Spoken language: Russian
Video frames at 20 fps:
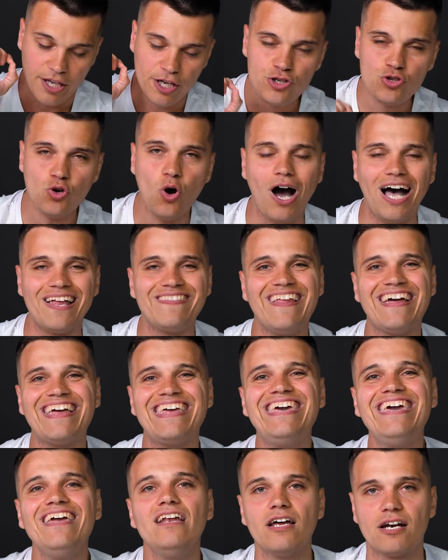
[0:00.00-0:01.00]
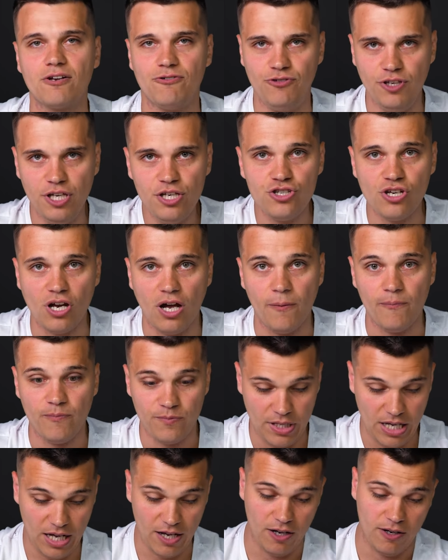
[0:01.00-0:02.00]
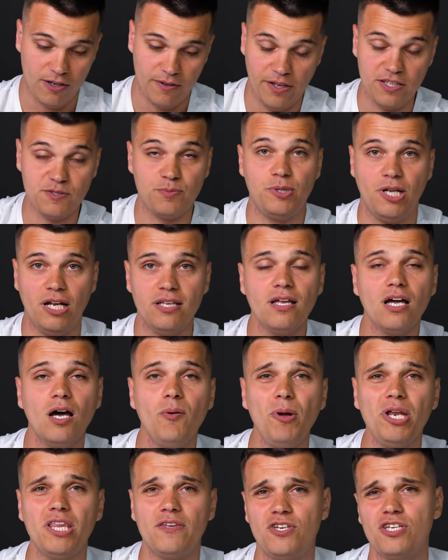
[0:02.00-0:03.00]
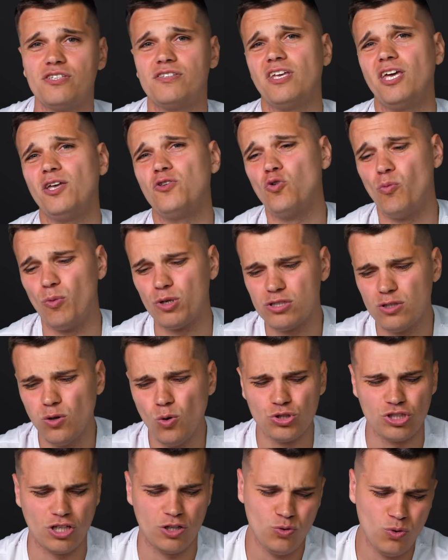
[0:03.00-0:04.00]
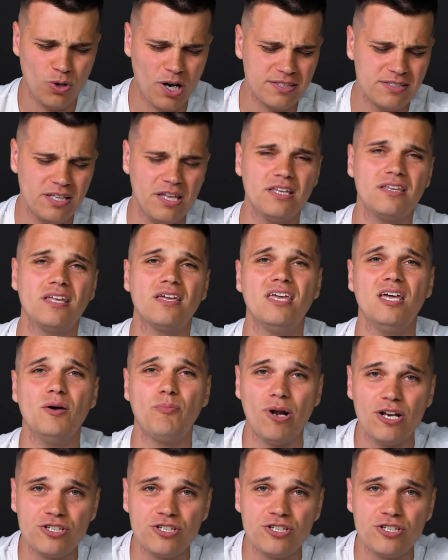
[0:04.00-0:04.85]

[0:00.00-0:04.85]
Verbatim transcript: Еще одна киллер фича, да, несмотря на габариты, сейчас такие думают, слушай, ну раз они такие